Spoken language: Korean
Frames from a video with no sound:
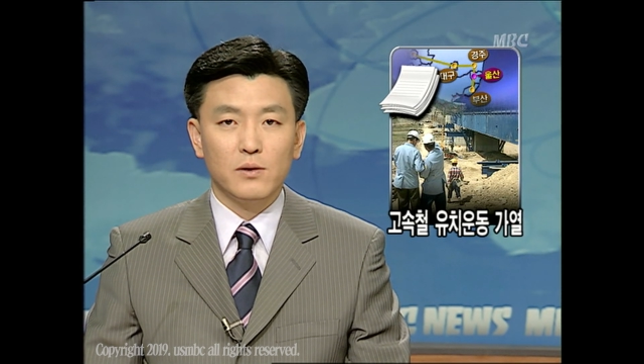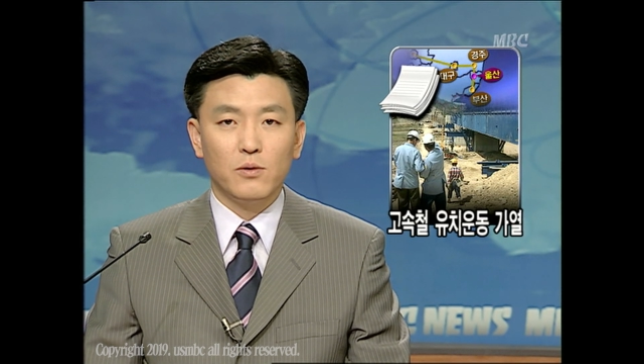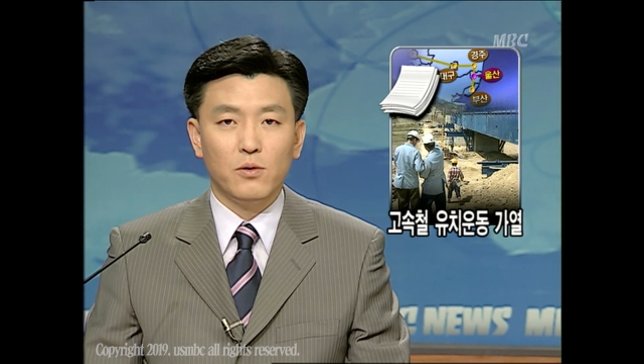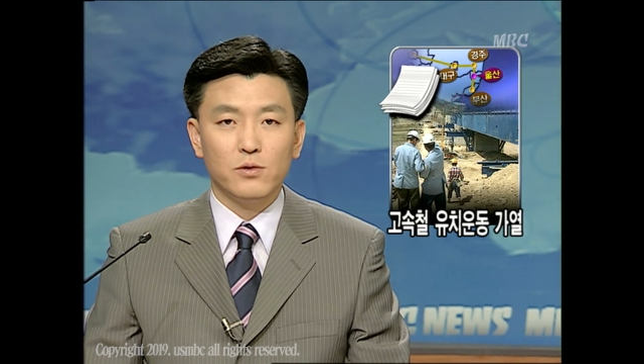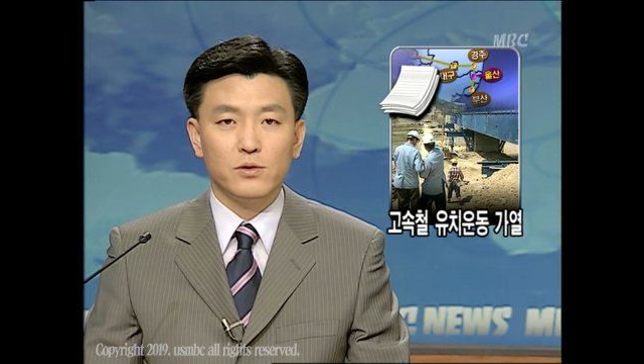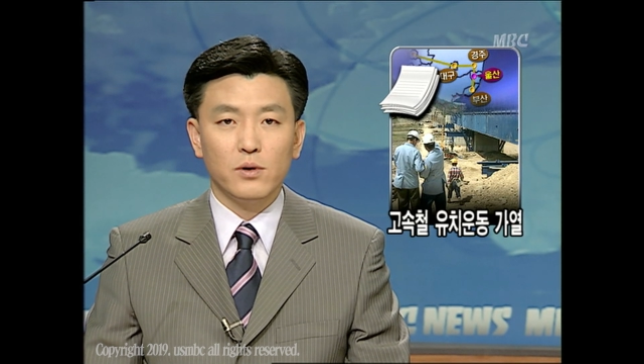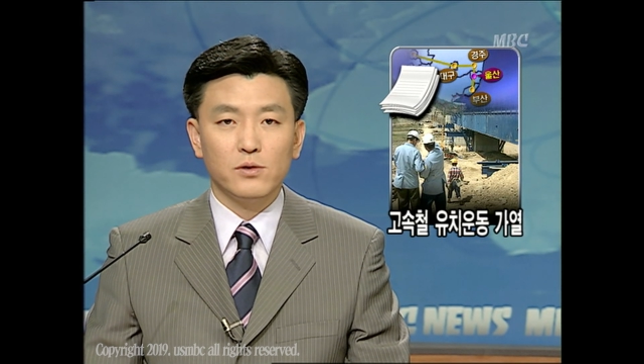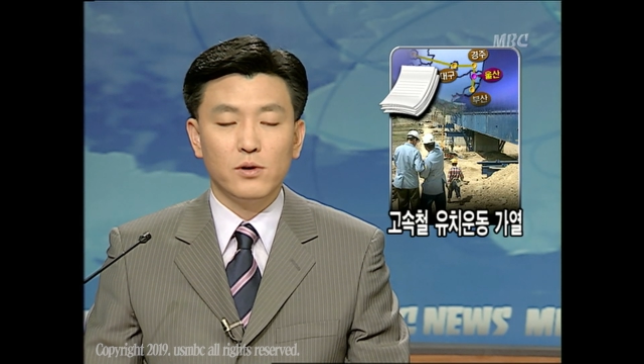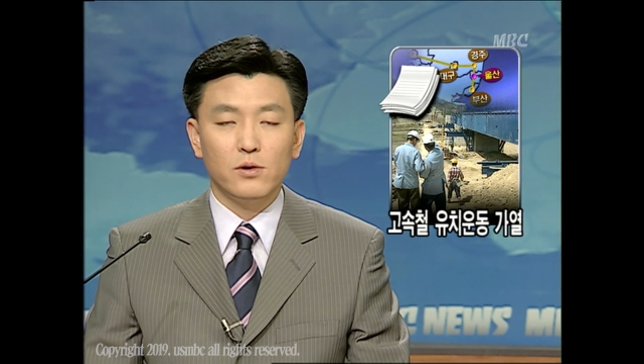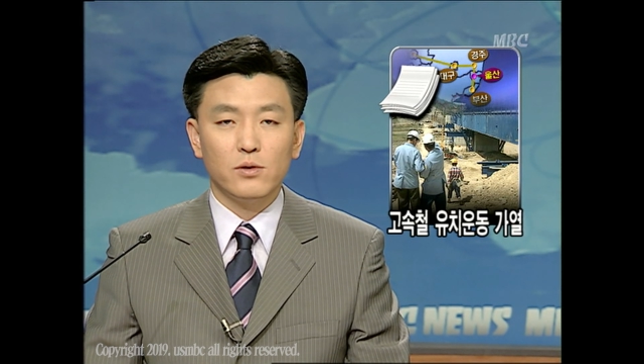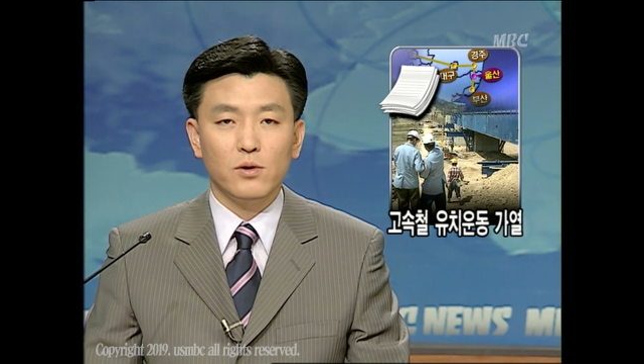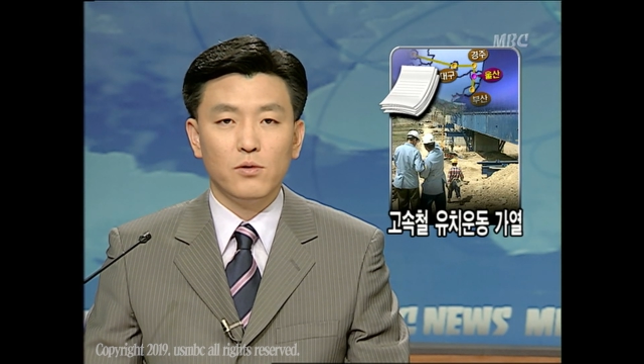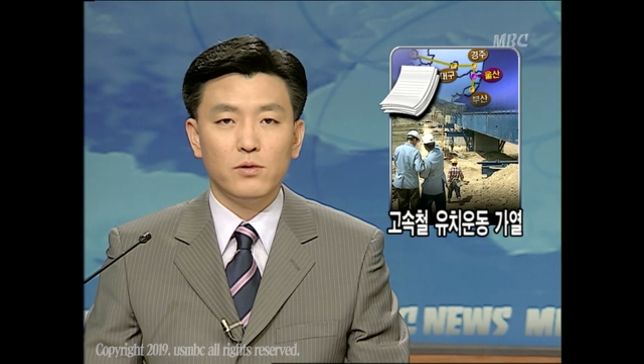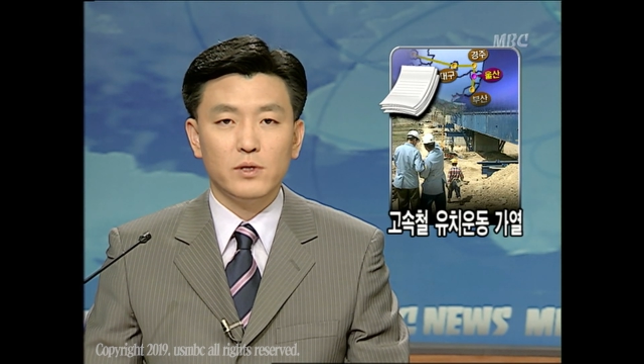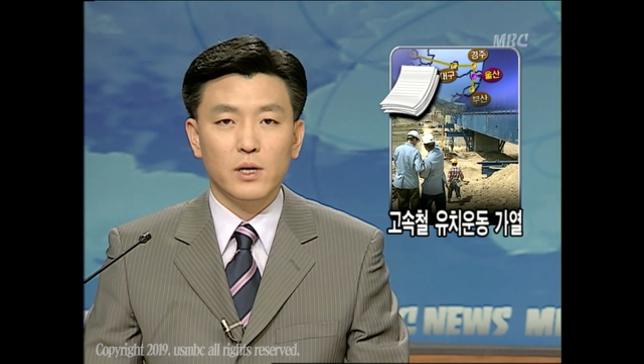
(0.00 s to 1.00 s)

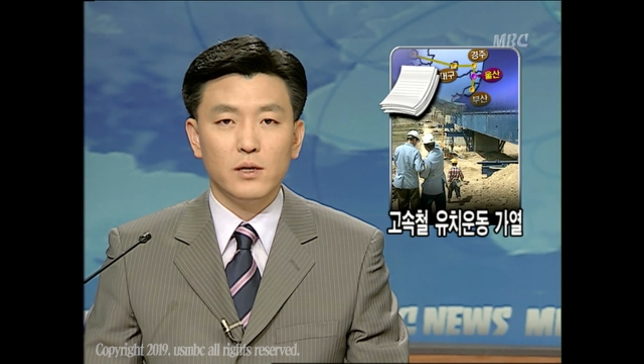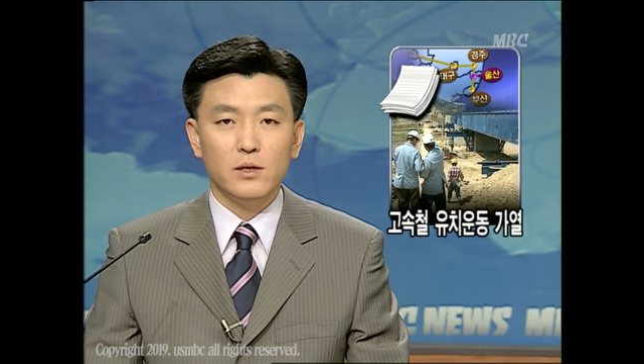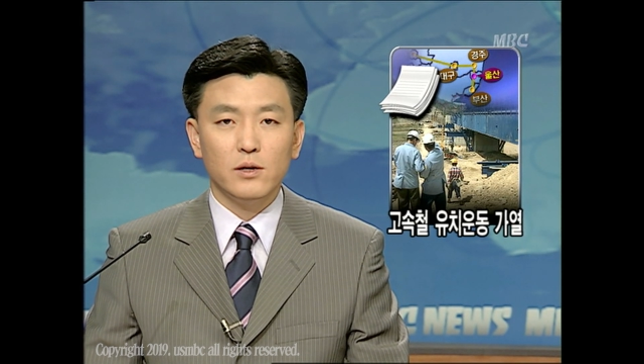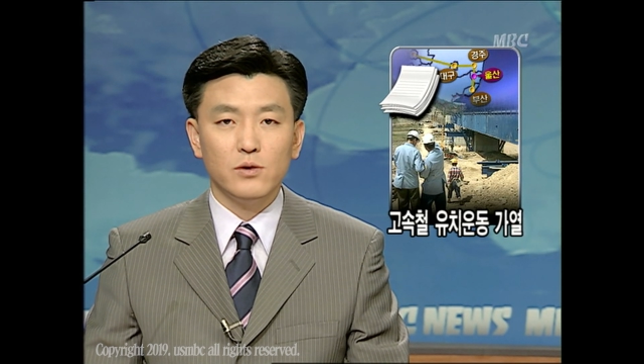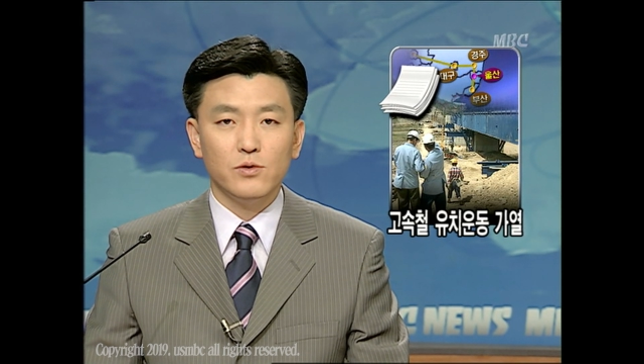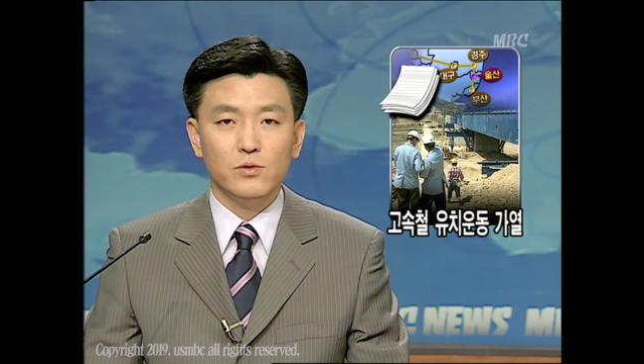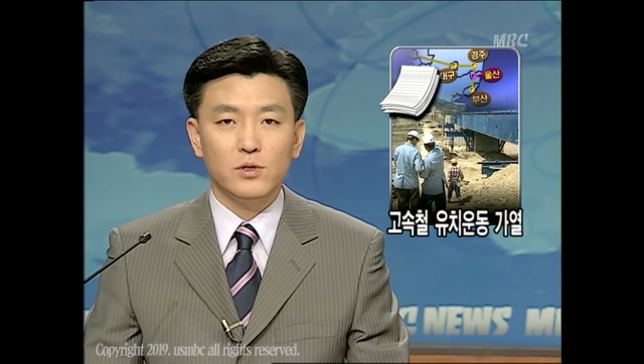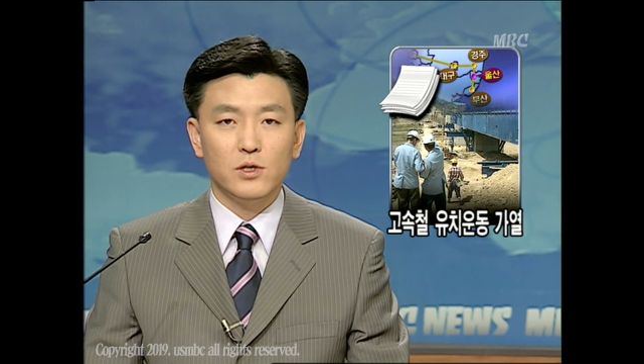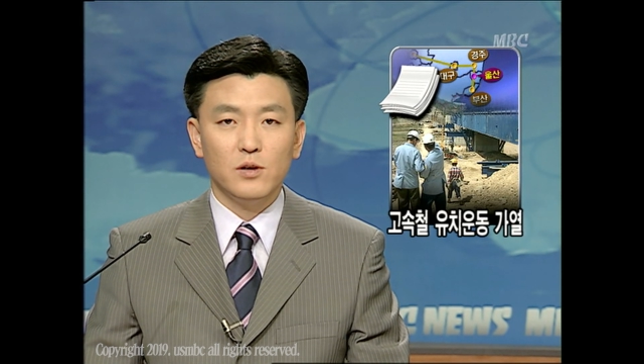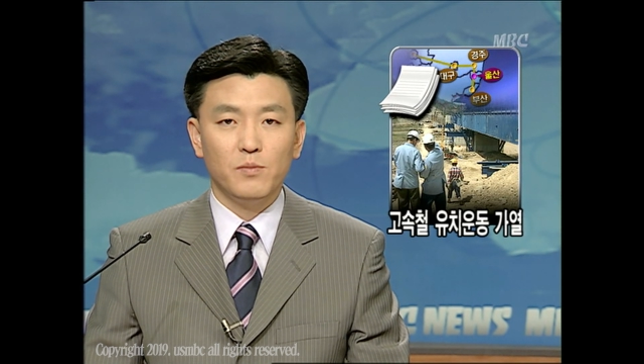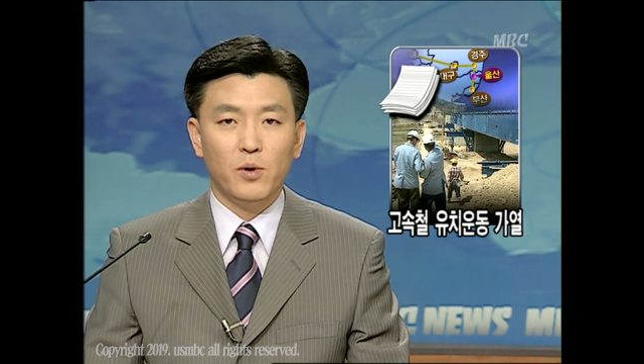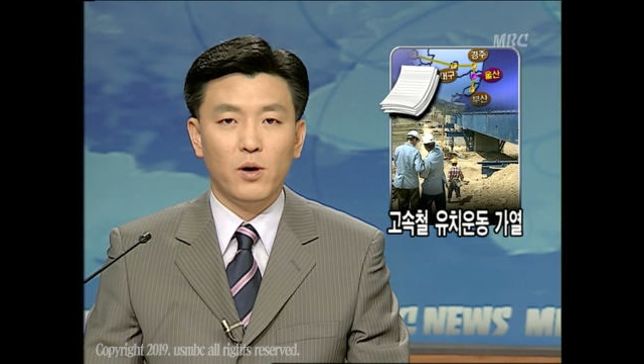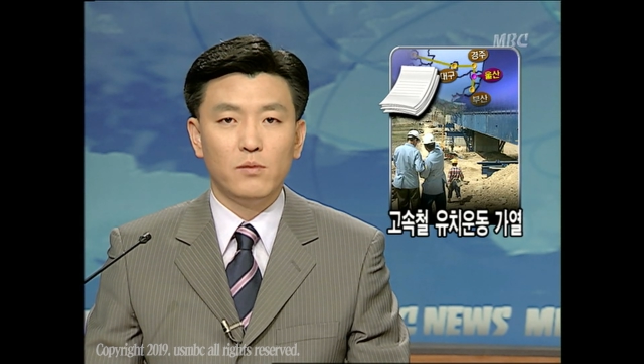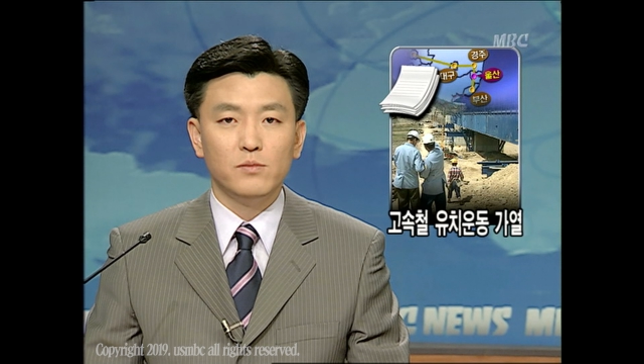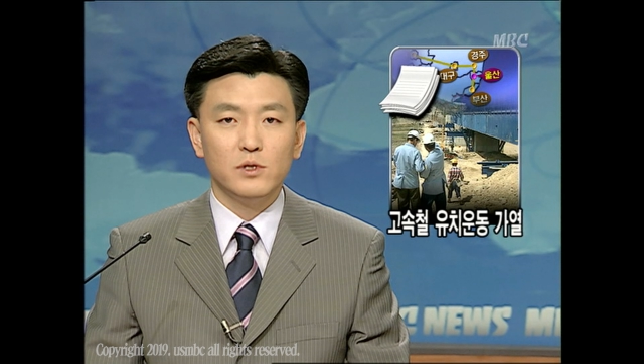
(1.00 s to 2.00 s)
고속철도 울산역 유치
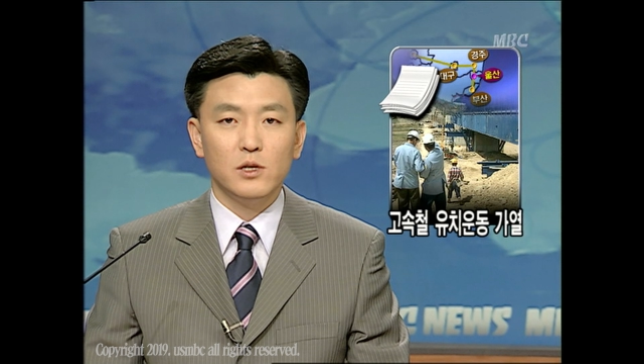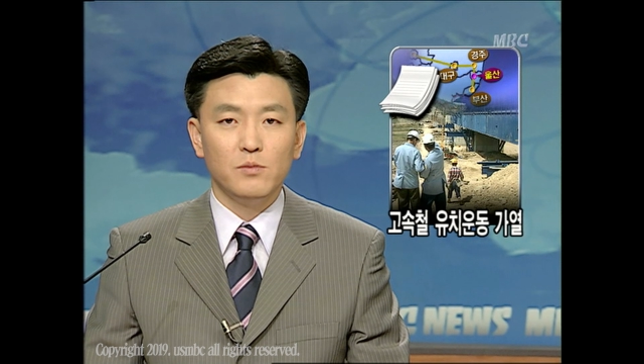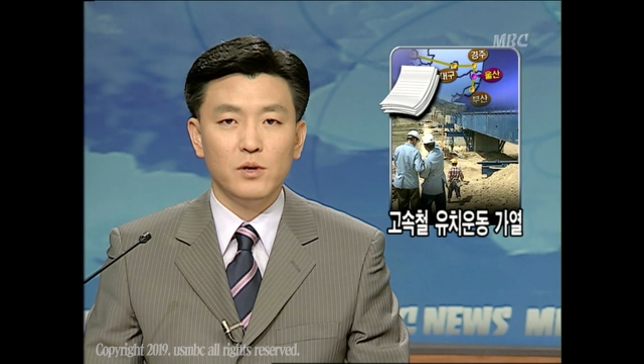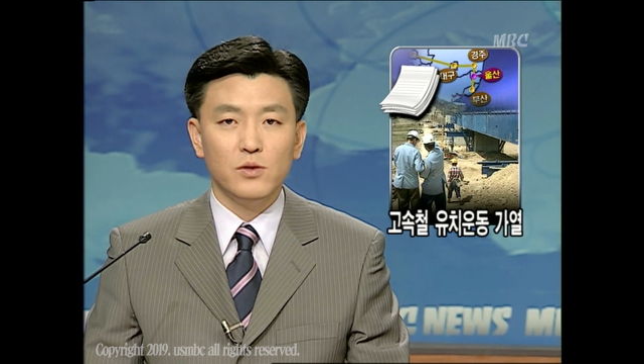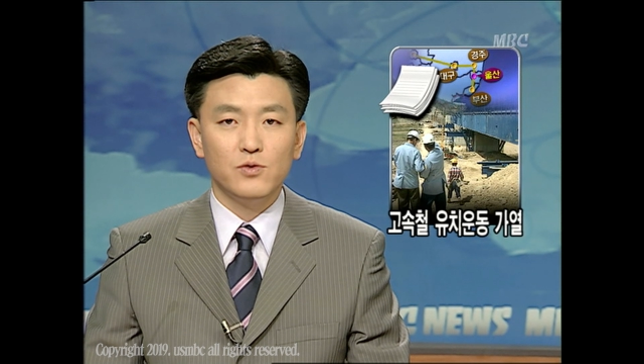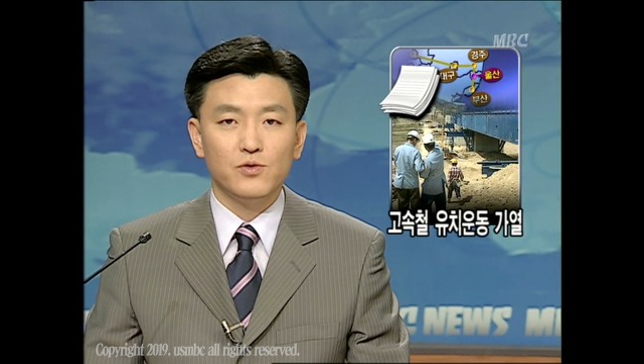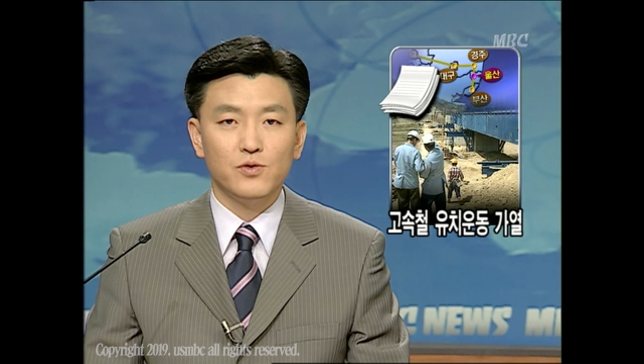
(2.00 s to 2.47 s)
범시민